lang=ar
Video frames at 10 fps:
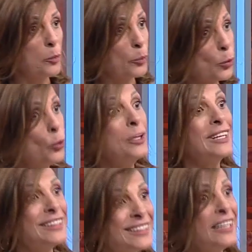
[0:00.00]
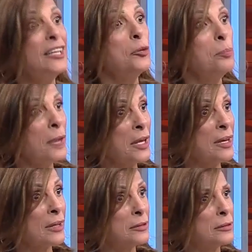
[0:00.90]
بيكون كتير
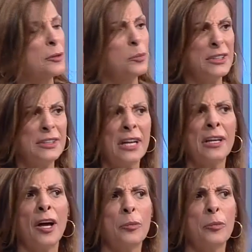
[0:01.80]
مميز بالذكاء